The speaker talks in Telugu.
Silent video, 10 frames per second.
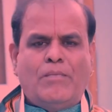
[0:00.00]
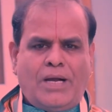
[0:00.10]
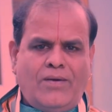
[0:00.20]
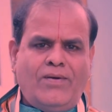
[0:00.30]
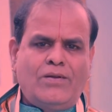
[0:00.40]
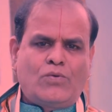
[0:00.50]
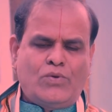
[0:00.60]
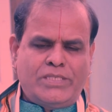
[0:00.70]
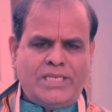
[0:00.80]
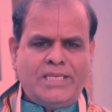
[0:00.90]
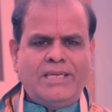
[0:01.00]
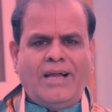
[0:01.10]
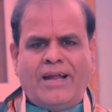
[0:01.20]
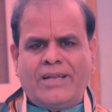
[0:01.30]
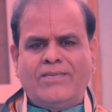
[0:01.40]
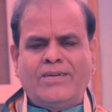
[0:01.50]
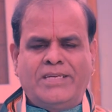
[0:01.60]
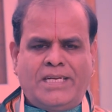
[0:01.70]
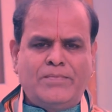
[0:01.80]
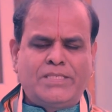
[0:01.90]
మగవాళ్ళు కుడి చేయి ఆడవాళ్ళు
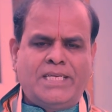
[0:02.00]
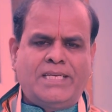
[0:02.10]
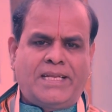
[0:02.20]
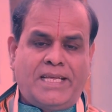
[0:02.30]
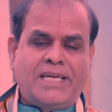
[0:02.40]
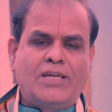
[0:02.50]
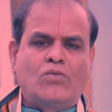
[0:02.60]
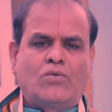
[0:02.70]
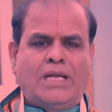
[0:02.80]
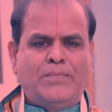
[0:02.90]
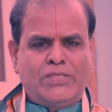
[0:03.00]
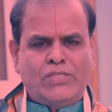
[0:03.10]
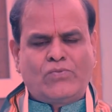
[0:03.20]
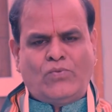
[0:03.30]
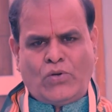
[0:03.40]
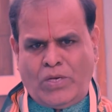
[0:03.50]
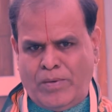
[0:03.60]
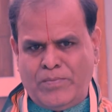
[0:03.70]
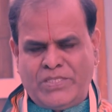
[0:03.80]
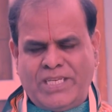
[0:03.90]
ఎడమ చేయి రేఖలు కనిపించేట్టు ఫోటో
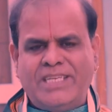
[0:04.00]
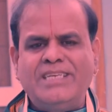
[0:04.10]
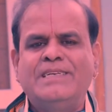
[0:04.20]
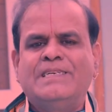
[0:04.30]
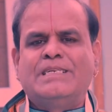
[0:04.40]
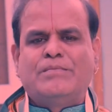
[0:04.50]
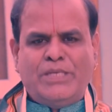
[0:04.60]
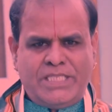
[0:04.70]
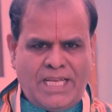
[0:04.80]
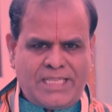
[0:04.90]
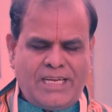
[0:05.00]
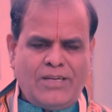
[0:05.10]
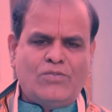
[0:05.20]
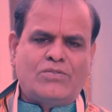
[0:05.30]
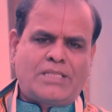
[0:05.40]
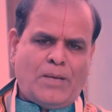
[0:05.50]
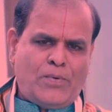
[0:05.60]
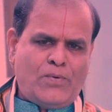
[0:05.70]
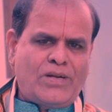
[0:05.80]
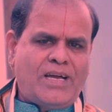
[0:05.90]
పంపించండి మీ జాతకాలు
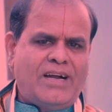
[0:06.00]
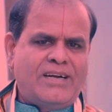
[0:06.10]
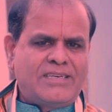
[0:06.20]
తప్పకుండా